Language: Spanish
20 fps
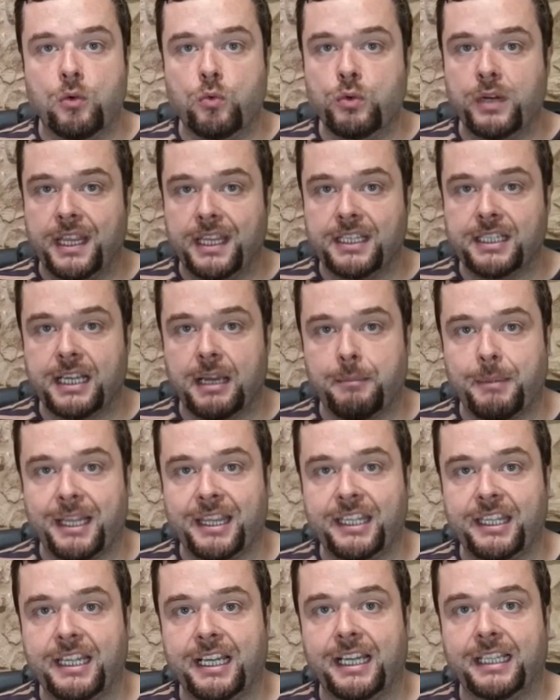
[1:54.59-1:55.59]
una
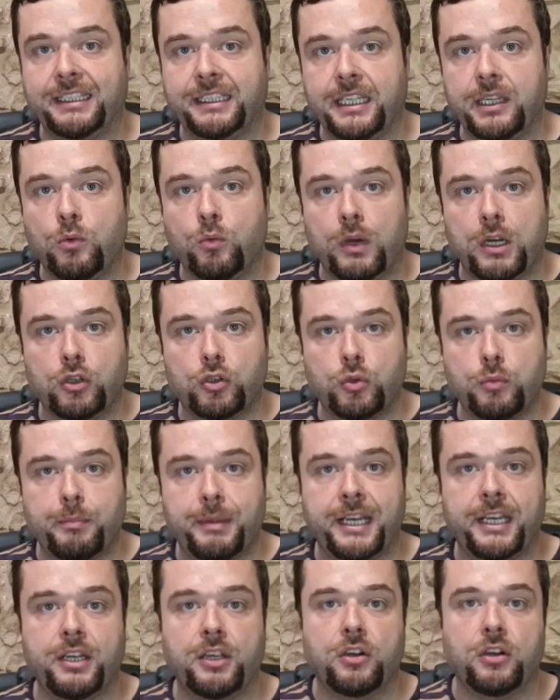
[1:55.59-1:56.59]
discapacidad igual o
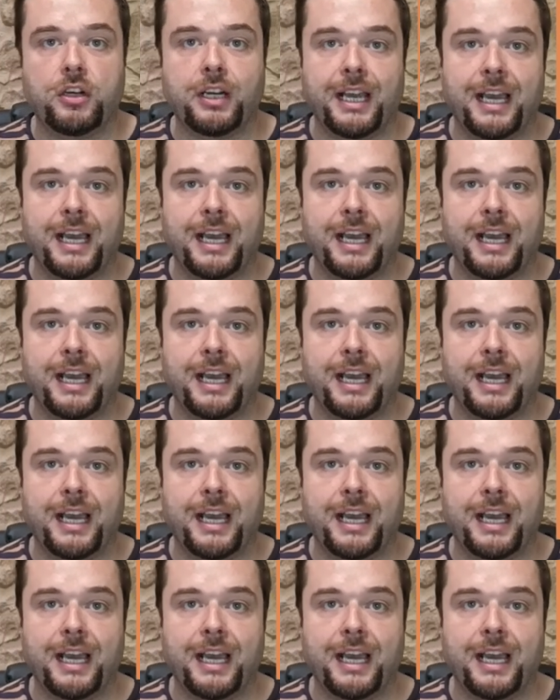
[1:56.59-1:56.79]
superior